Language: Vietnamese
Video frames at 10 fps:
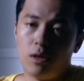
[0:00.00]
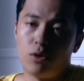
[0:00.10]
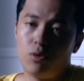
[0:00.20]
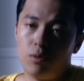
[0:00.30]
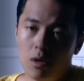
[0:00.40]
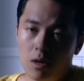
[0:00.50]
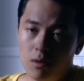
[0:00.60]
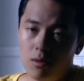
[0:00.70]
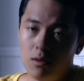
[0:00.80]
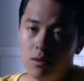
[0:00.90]
Do nhu
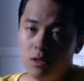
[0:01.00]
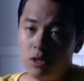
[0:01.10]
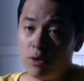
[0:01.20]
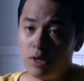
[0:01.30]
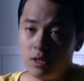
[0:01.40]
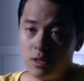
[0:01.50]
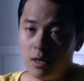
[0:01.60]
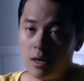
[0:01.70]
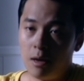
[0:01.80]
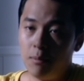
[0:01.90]
cầu của việc phá án,
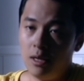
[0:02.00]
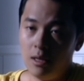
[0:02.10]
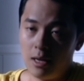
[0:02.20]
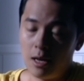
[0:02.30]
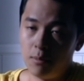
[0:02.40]
trong thời gian điều